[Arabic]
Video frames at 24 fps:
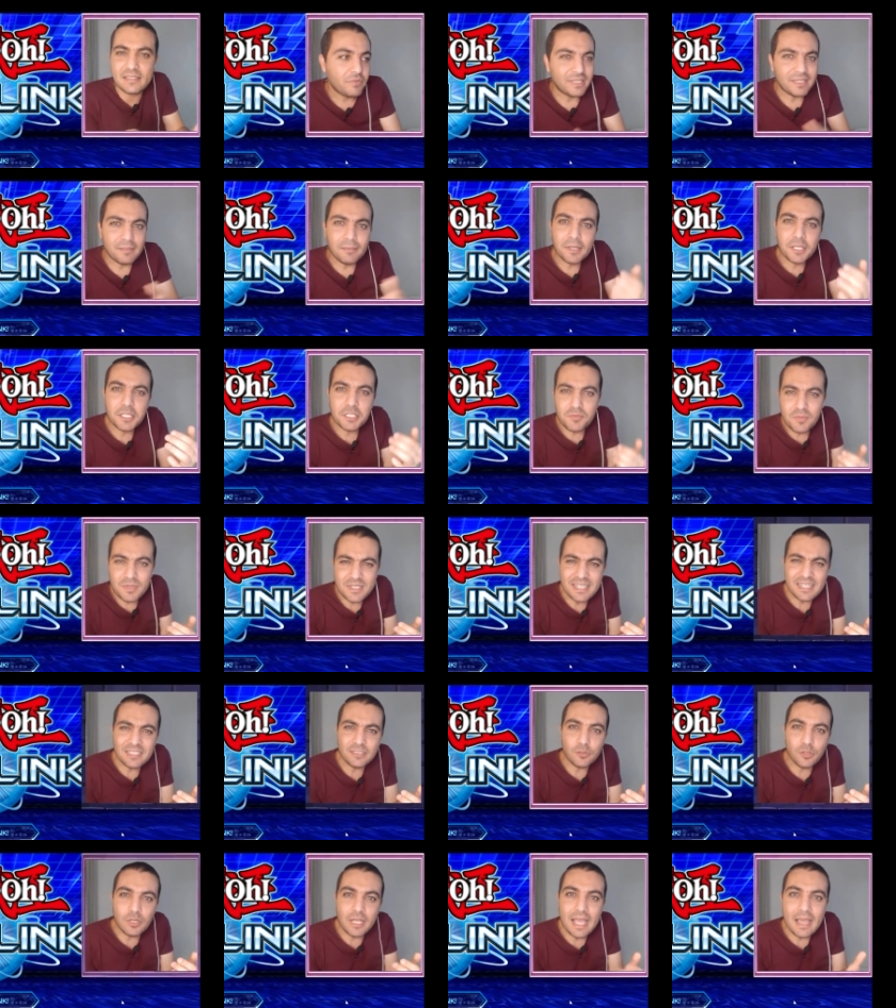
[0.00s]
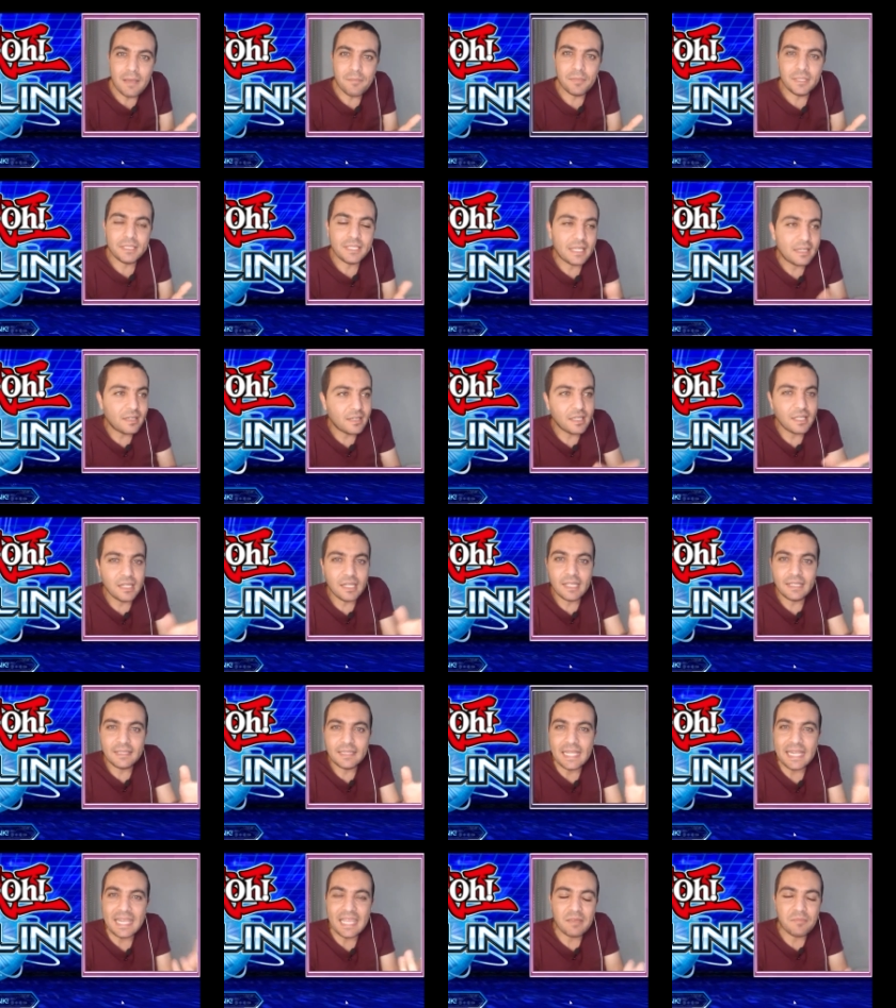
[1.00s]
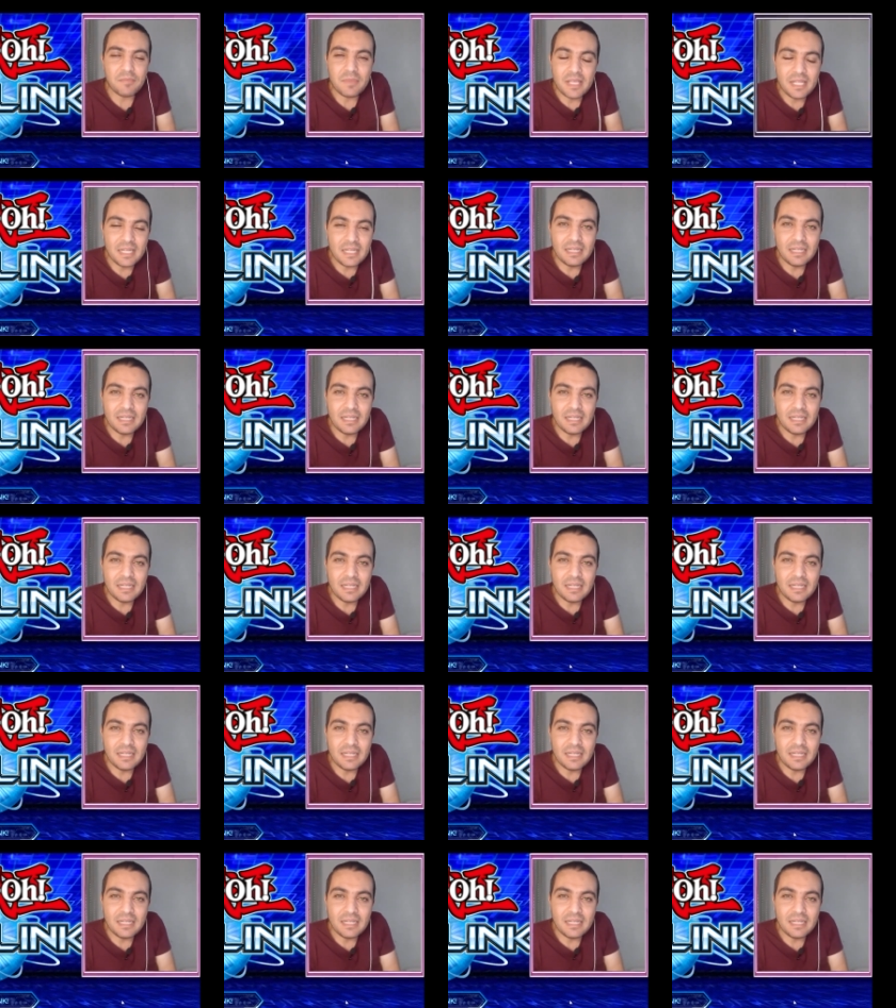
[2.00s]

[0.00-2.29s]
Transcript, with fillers: فانت ما تجيش مثلا تقول يا عم ده الراجل ايه الترجمه